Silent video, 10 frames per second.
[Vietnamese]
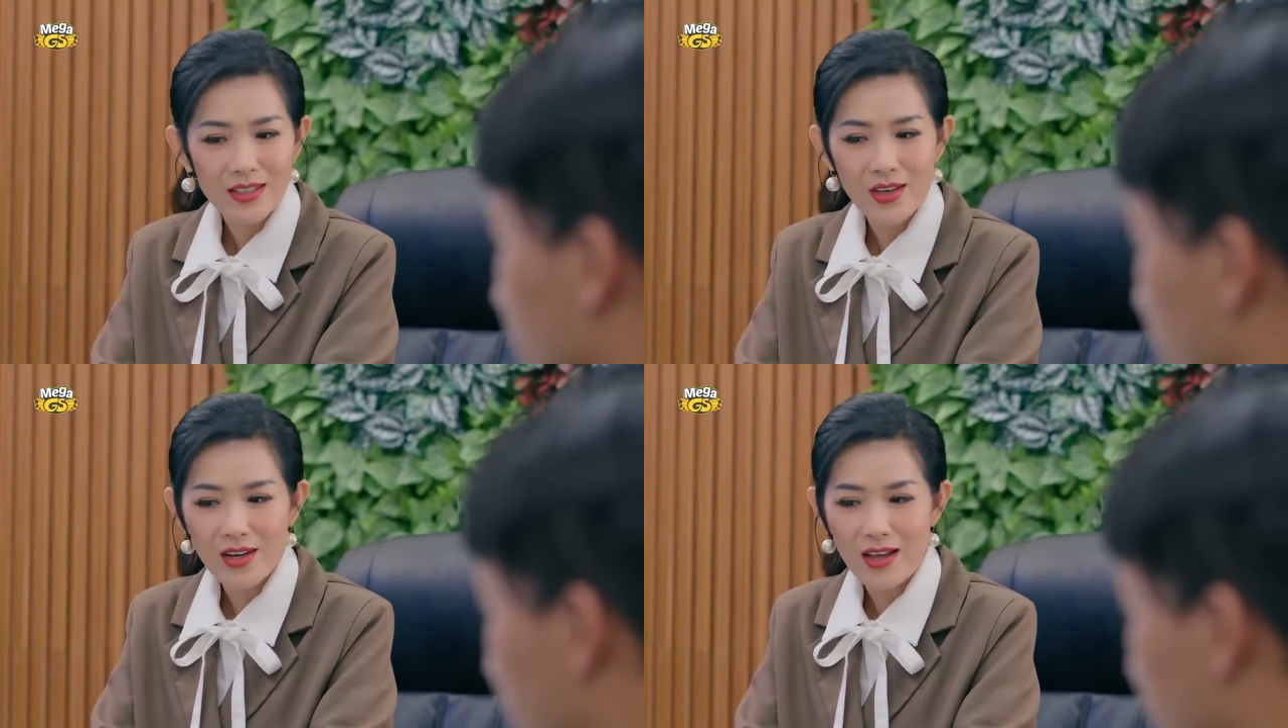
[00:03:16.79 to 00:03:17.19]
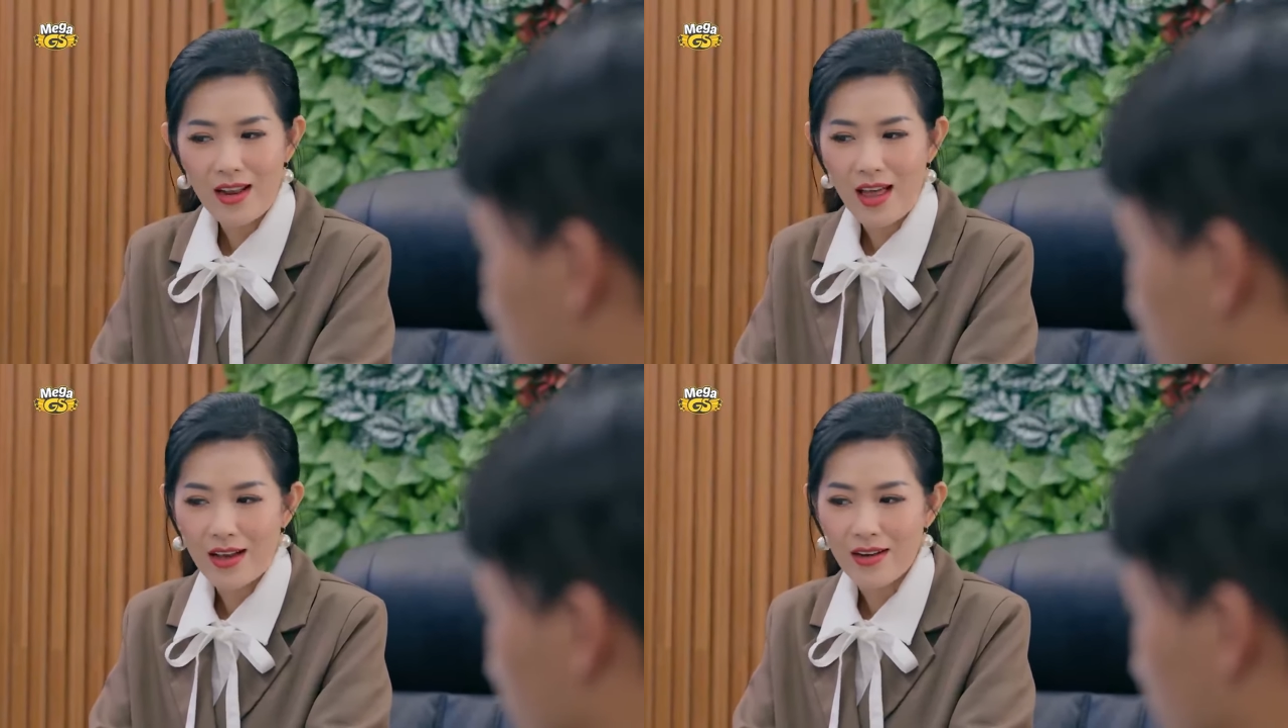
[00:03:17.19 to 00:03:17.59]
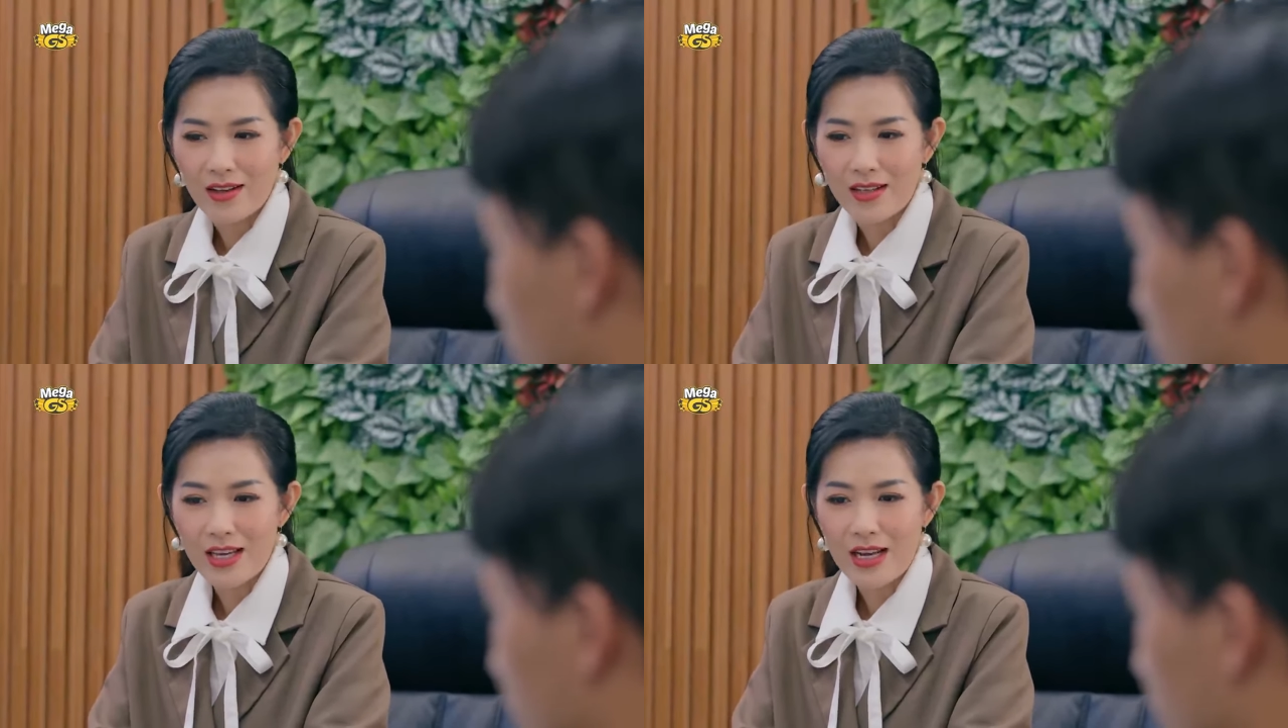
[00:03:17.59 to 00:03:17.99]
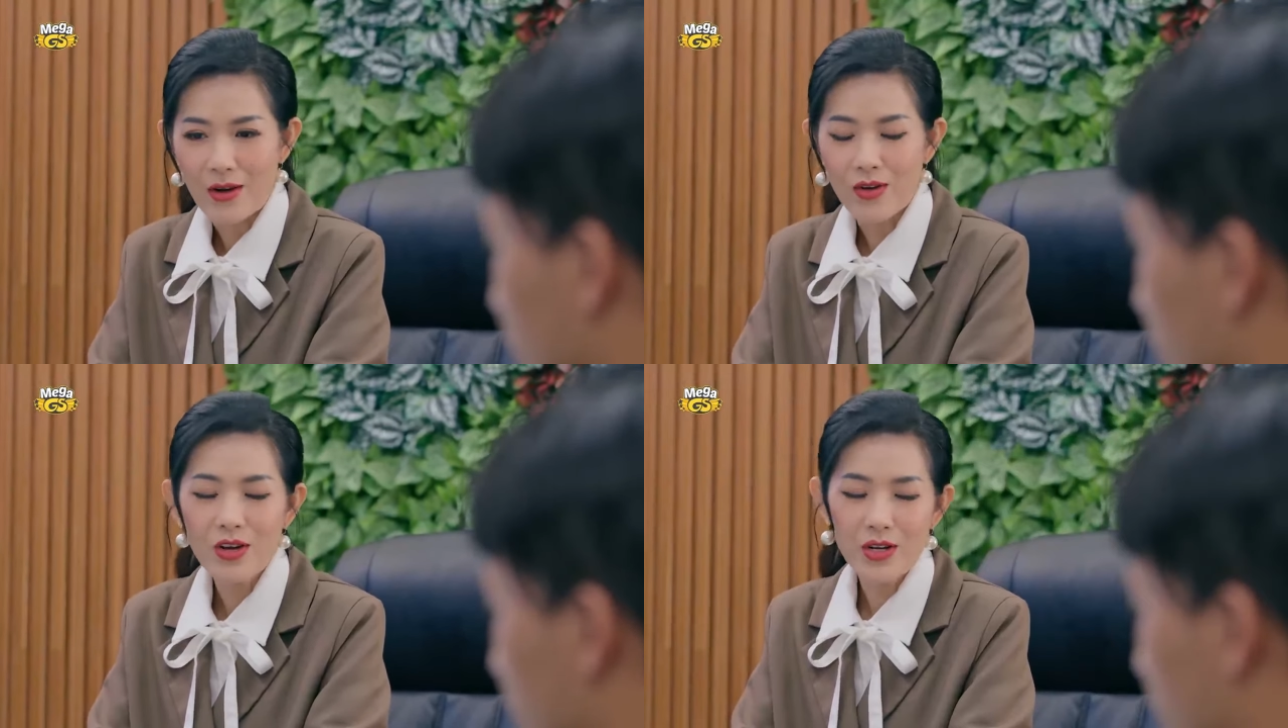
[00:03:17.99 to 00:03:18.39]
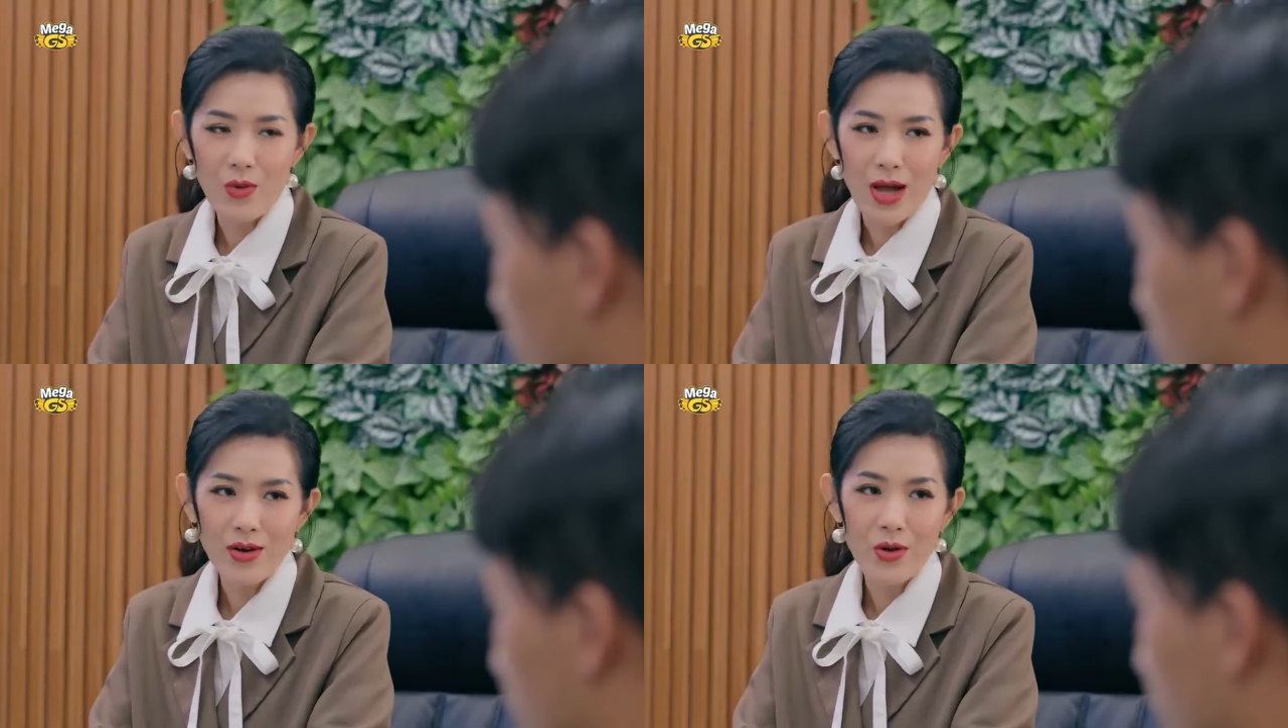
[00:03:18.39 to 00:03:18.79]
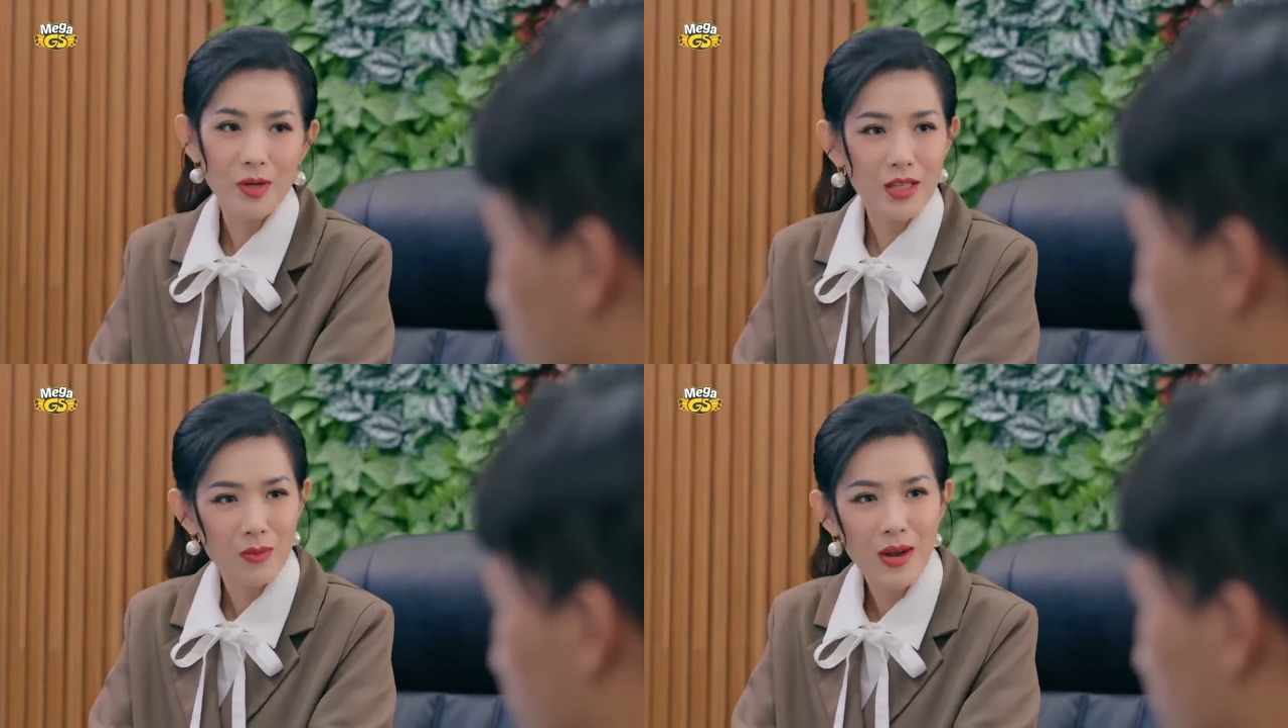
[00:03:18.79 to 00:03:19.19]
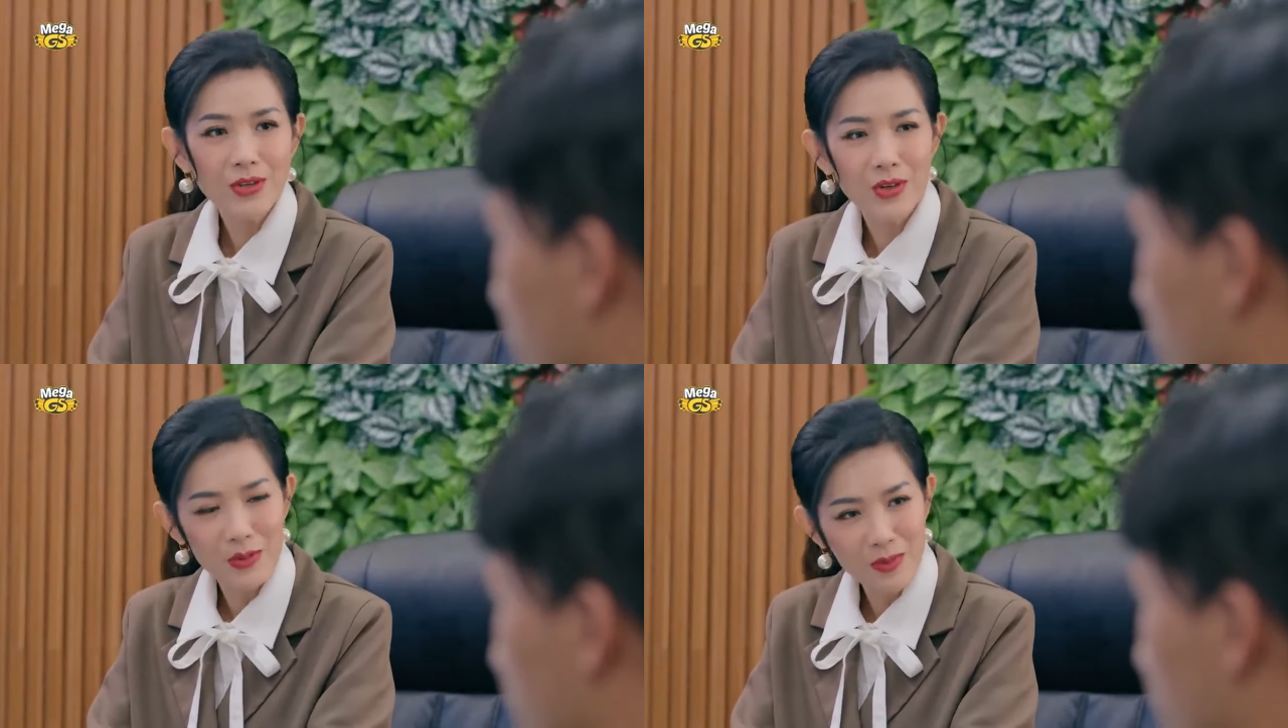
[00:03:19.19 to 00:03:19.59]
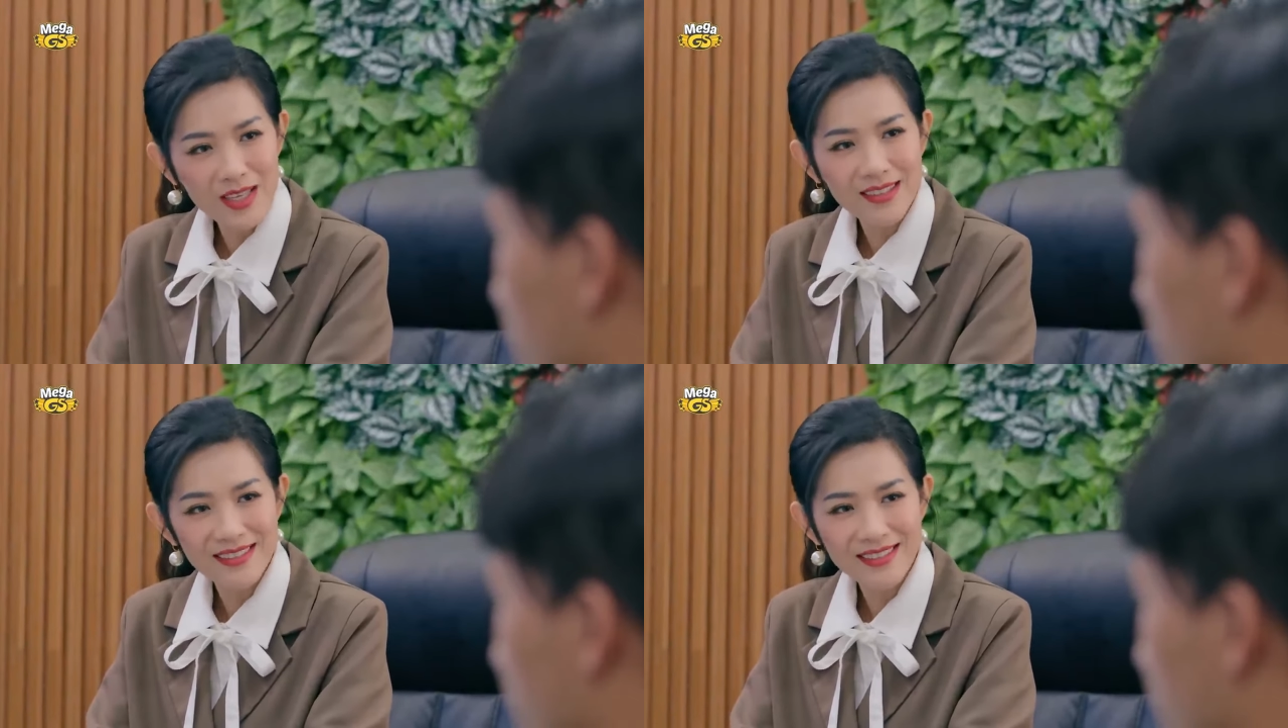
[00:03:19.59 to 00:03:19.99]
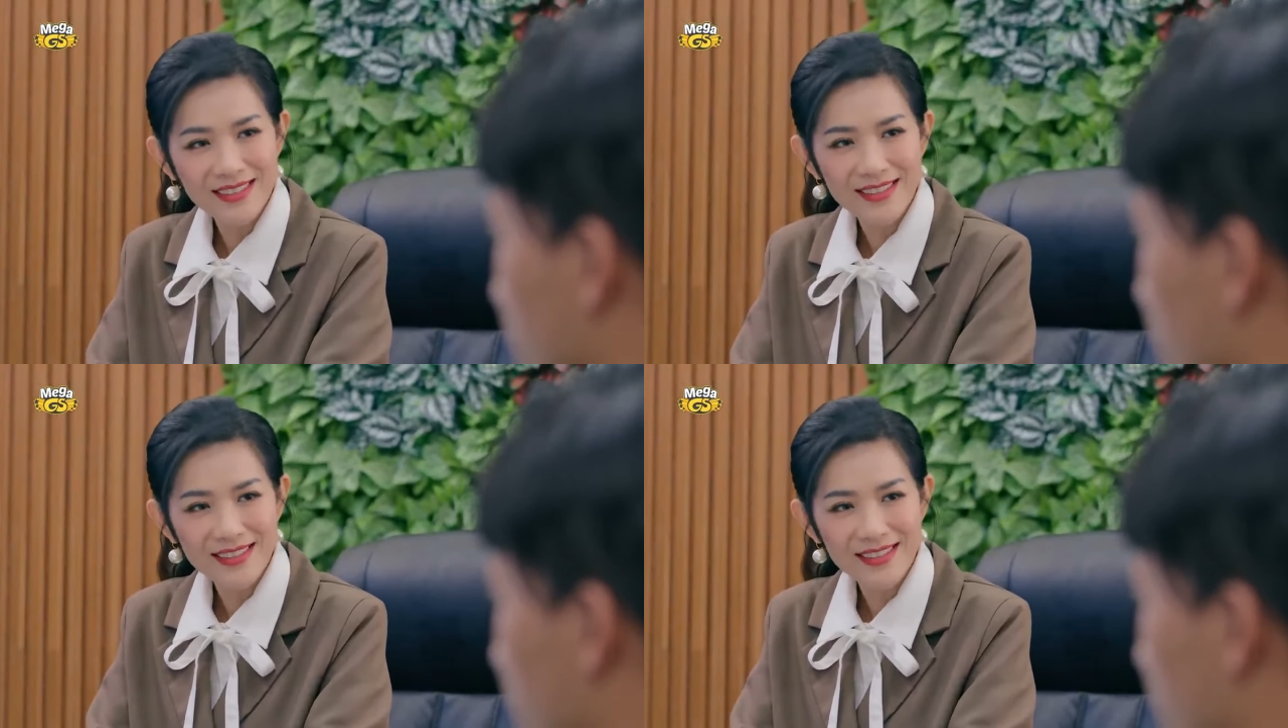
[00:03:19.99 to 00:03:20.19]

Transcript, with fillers: cho nên là đợi khi nào có kết quả rồi mới thông báo cho con biết.